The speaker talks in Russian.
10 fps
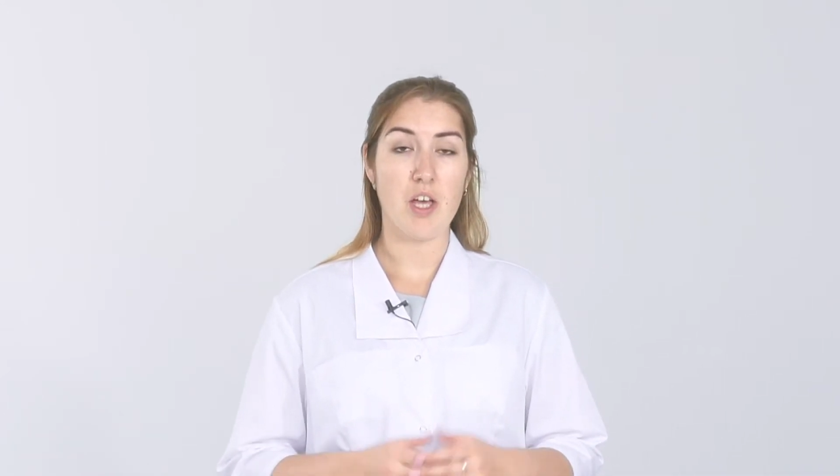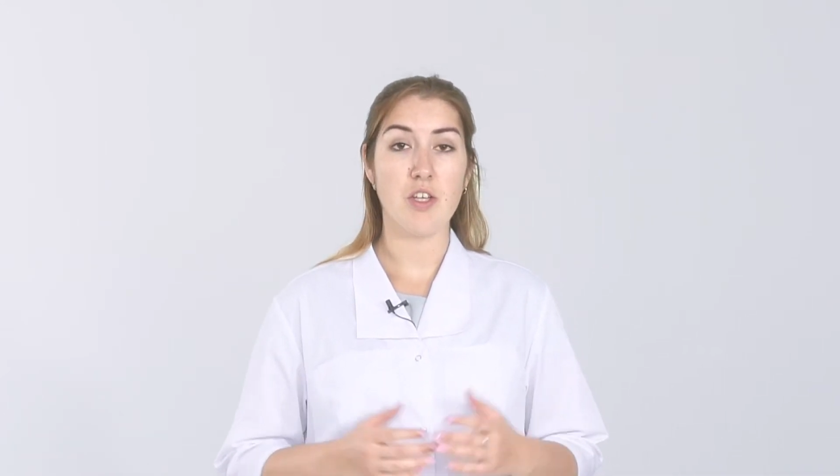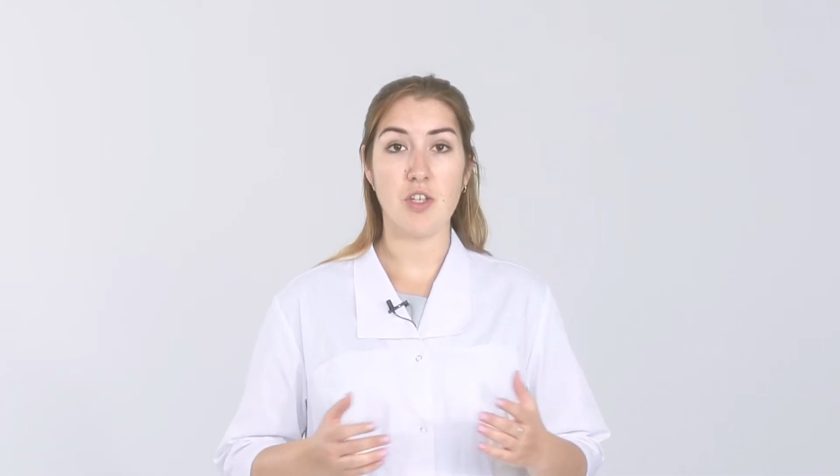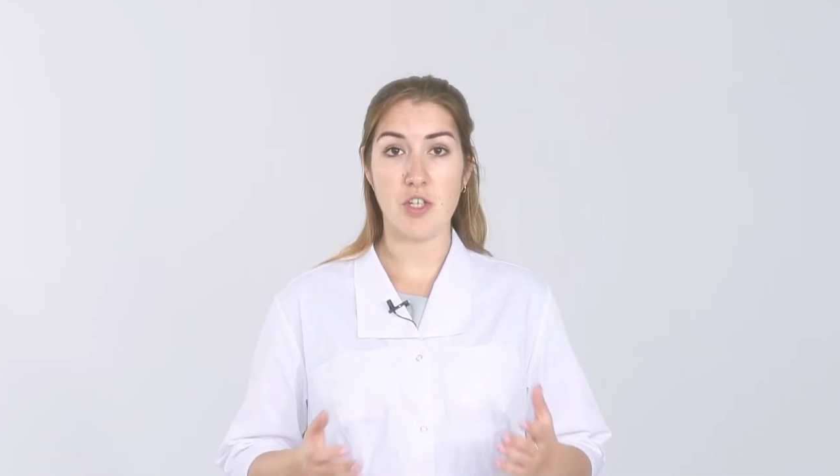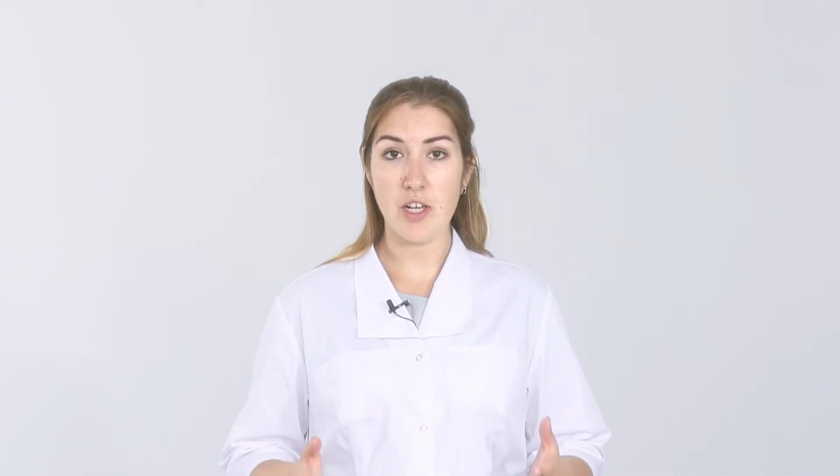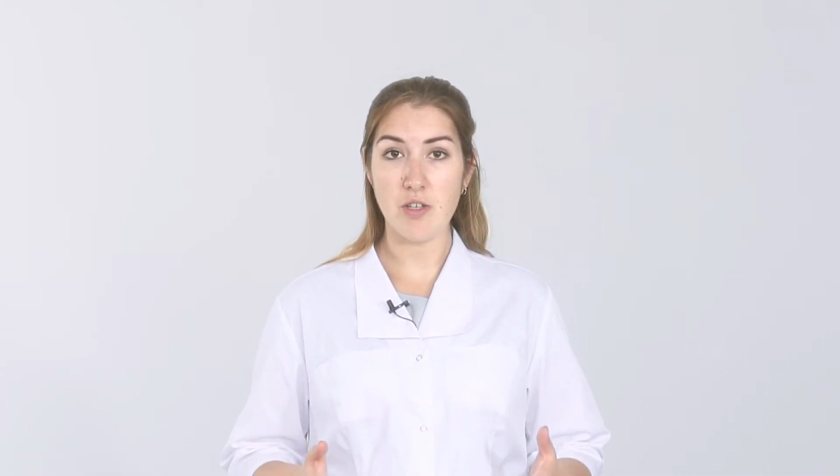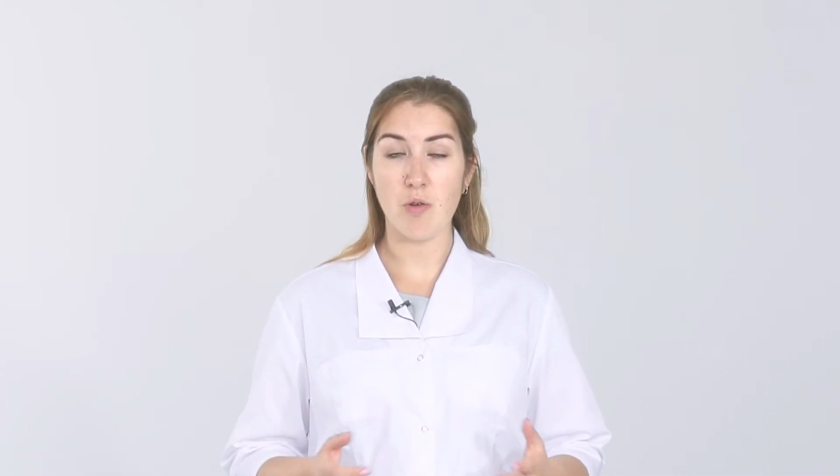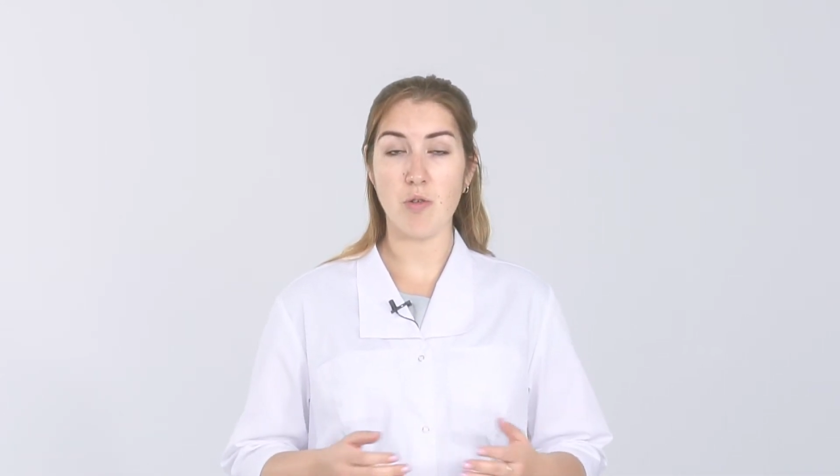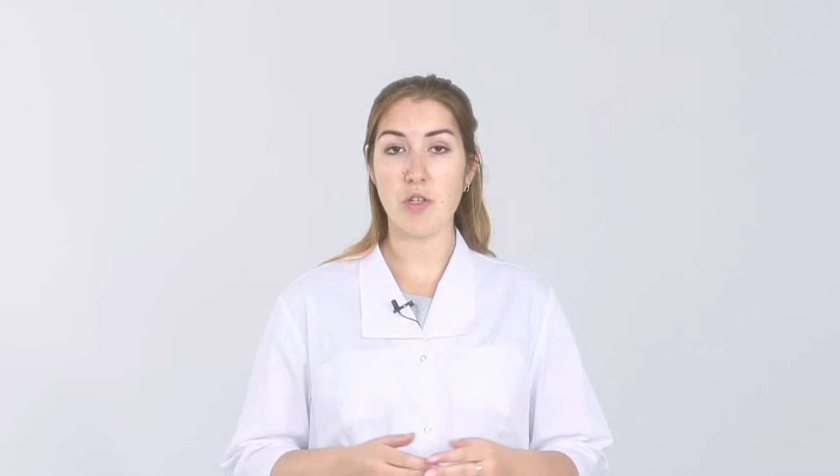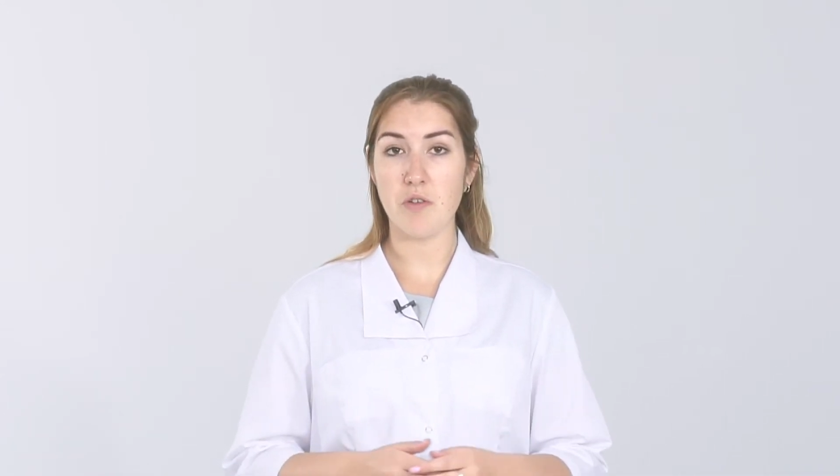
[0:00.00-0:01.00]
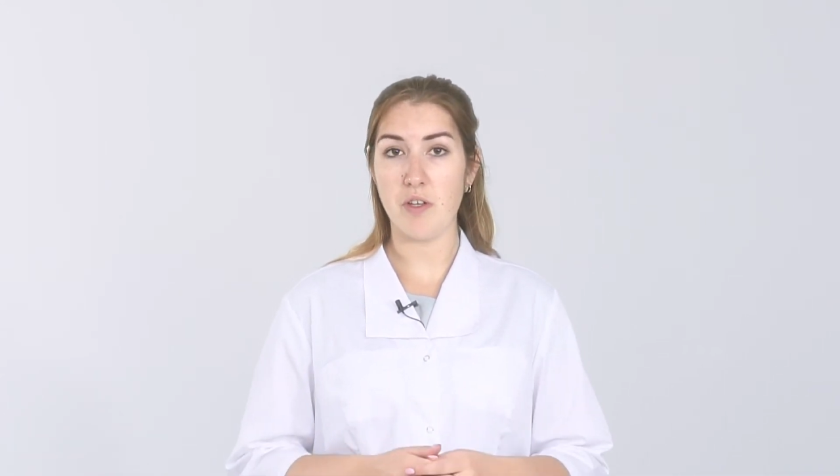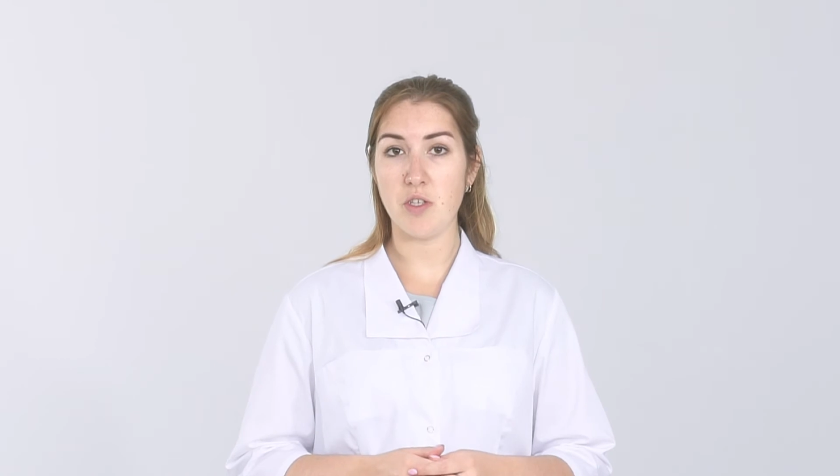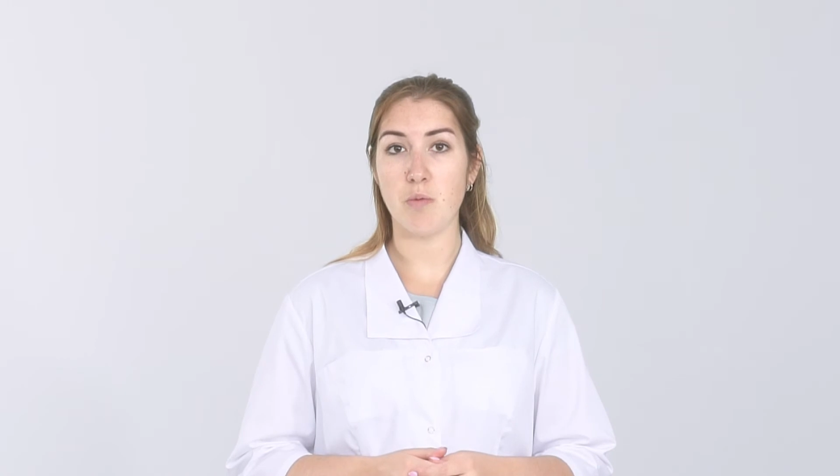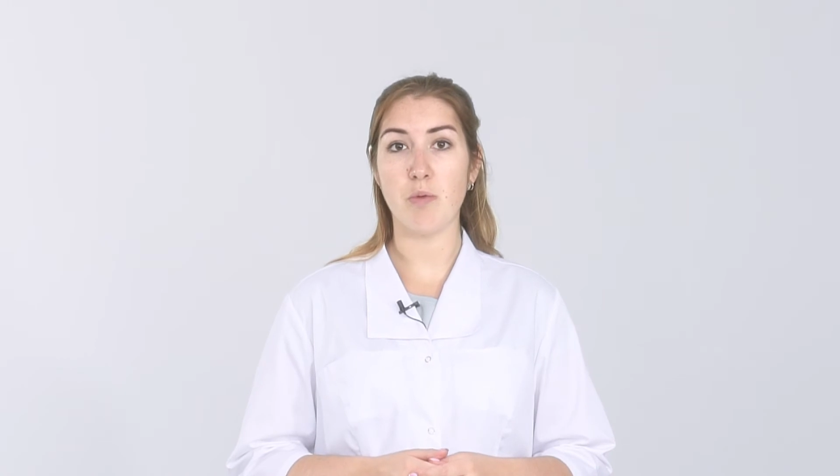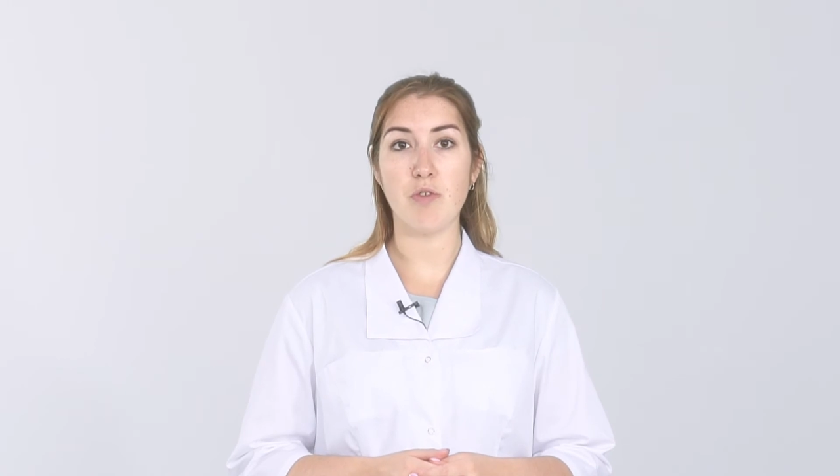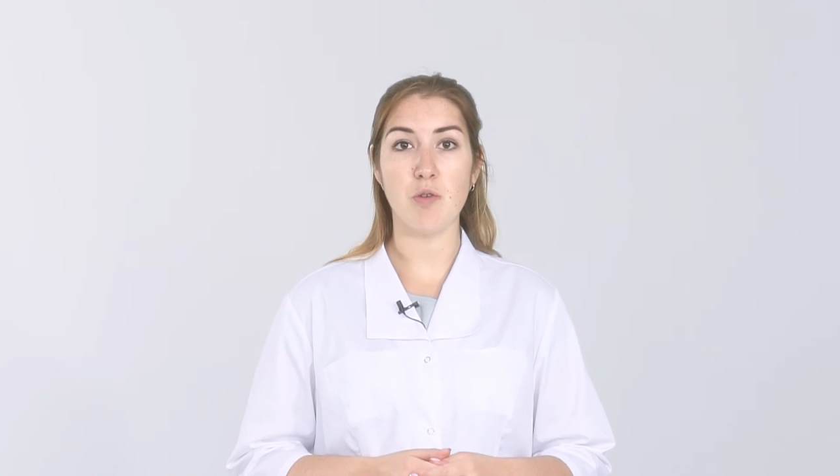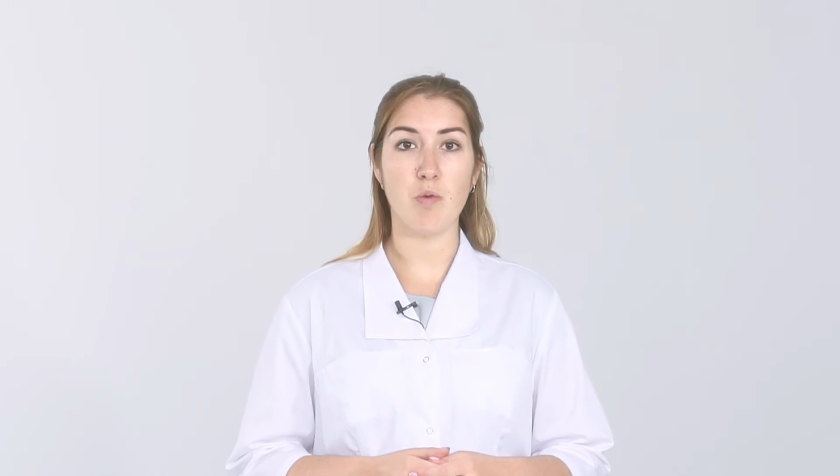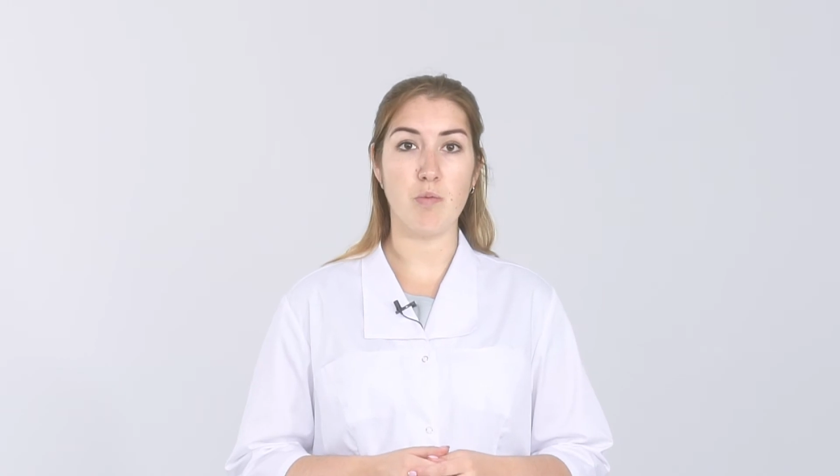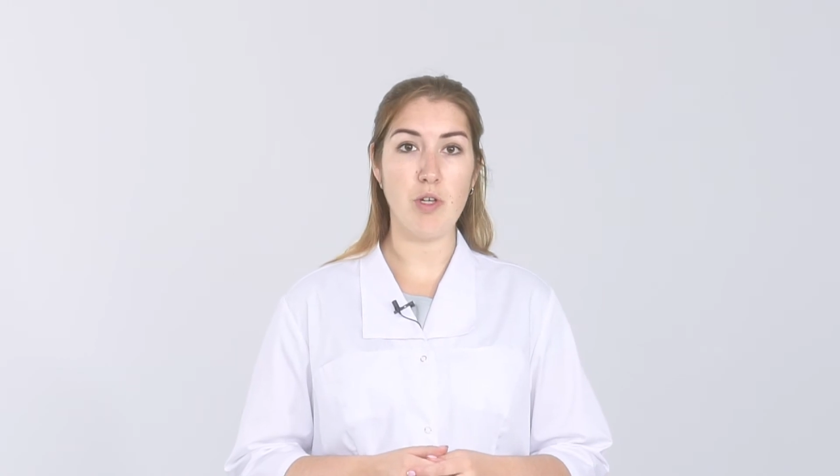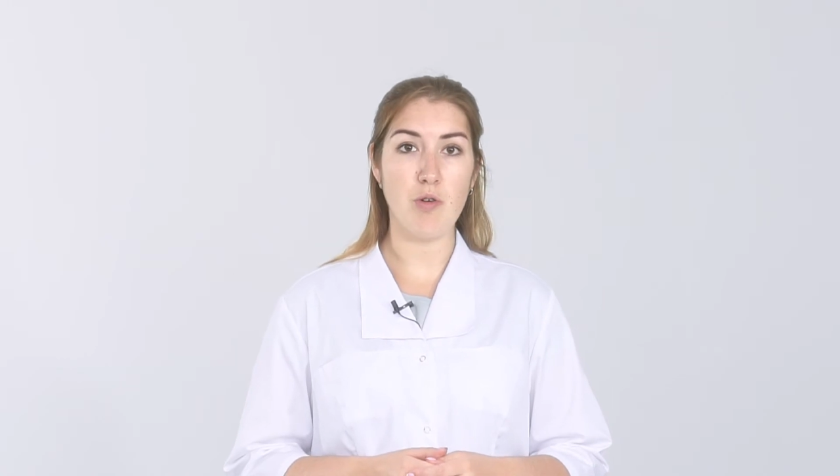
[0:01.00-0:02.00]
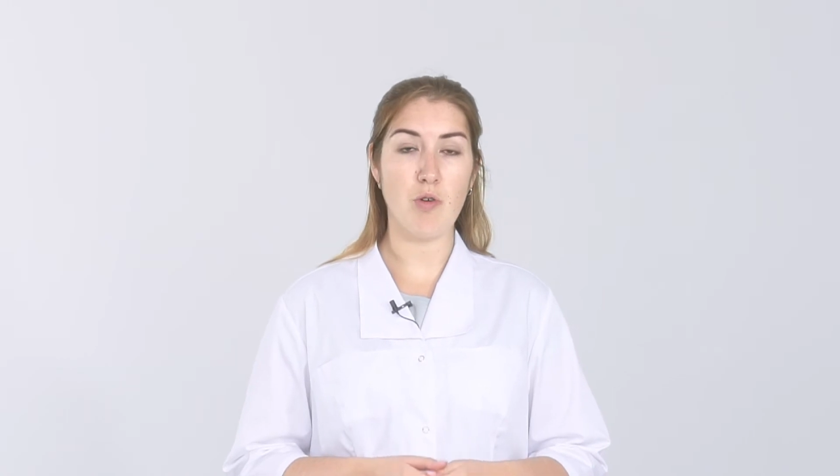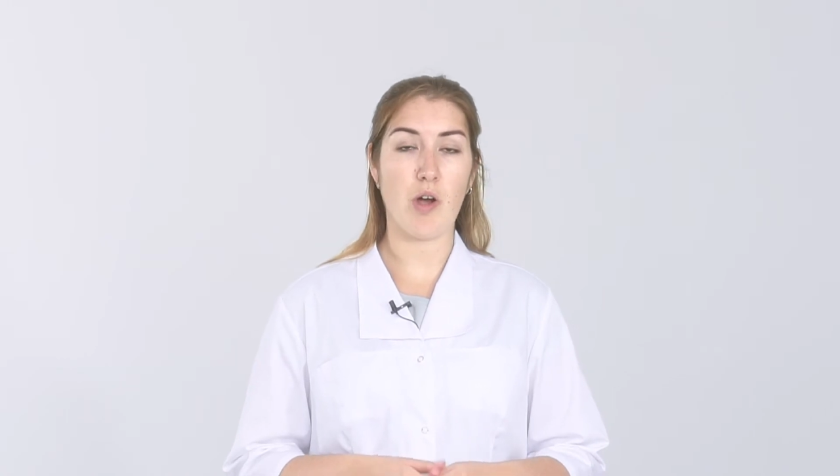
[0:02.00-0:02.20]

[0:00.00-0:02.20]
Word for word: Сейчас он известен по всему миру